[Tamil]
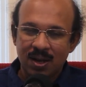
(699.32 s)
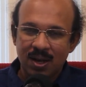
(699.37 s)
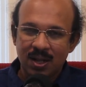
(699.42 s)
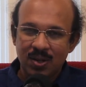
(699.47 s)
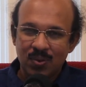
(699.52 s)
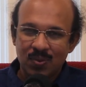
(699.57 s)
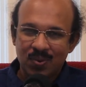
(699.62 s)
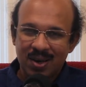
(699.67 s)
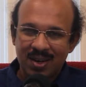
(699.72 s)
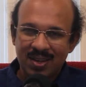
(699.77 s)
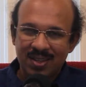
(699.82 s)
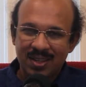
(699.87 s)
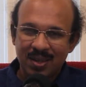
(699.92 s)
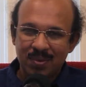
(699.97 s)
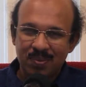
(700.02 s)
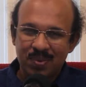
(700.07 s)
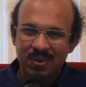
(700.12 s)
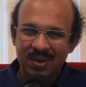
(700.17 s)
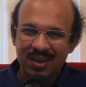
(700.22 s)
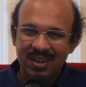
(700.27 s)
அந்த வார்த்தை
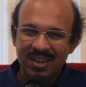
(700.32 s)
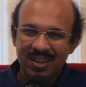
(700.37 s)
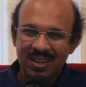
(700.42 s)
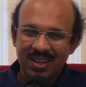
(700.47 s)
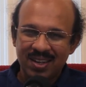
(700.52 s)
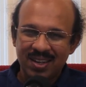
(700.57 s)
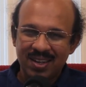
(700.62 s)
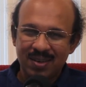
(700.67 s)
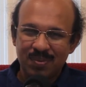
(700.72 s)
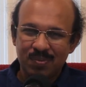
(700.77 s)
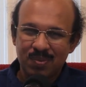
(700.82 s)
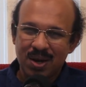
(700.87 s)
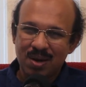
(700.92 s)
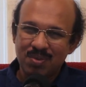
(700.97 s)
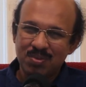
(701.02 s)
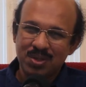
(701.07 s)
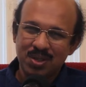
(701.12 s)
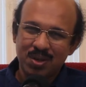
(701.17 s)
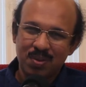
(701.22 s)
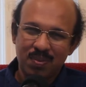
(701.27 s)
பிறகு
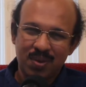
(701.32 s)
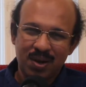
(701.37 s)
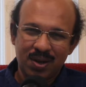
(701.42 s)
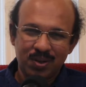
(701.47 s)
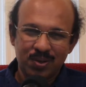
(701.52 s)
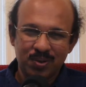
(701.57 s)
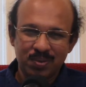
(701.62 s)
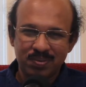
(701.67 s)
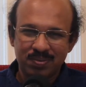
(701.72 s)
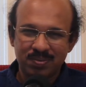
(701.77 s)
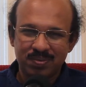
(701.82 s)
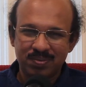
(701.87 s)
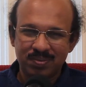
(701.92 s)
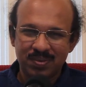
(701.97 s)
மாம்சமாகும்